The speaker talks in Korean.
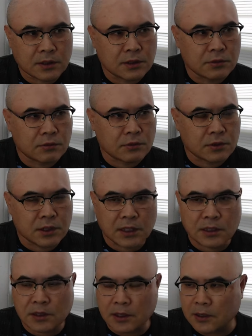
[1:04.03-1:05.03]
이유는
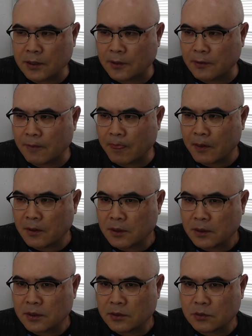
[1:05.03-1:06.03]
최근에
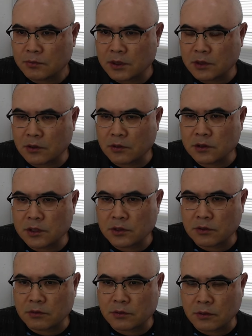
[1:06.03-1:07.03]
이게 좀 이제
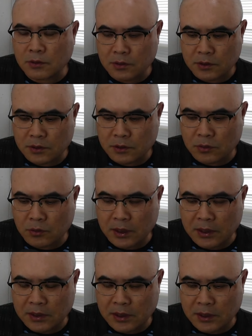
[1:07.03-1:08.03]
정치적으로 이제
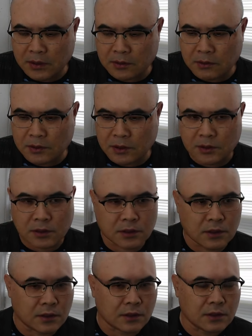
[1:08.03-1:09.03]
논란이 되는 것이
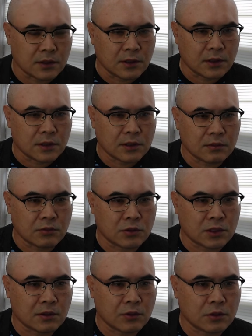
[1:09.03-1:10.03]
있어서 이게
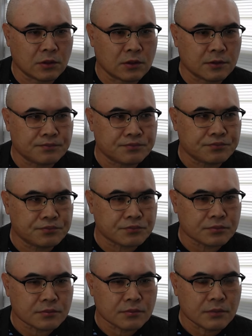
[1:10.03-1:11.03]
뭐냐면은
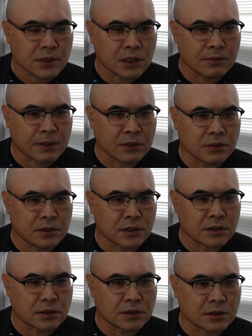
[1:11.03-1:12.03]
바로 이제
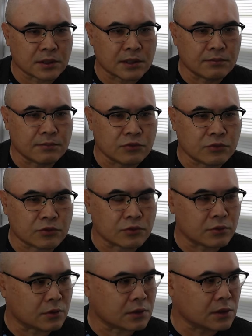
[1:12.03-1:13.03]
그
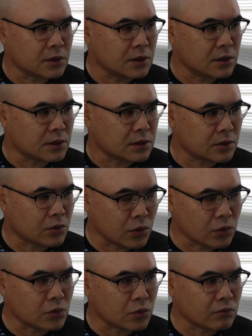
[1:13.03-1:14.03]
김문수
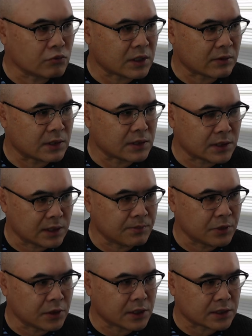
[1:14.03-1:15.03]
고용노동부 장관
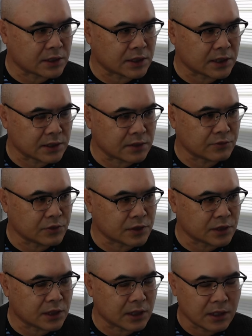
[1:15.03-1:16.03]
임명이 됐으니까 지금은
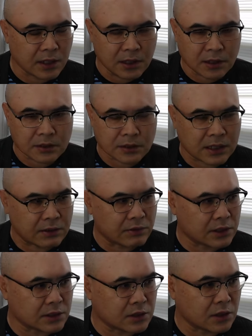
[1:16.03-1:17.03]
이제 그
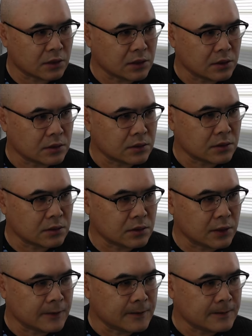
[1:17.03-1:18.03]
장관이죠.
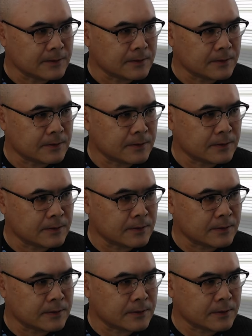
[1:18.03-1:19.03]
그런데
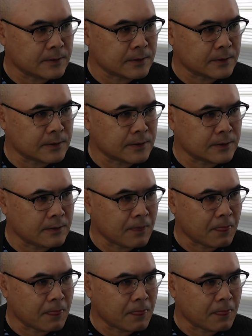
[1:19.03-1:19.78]
어, 그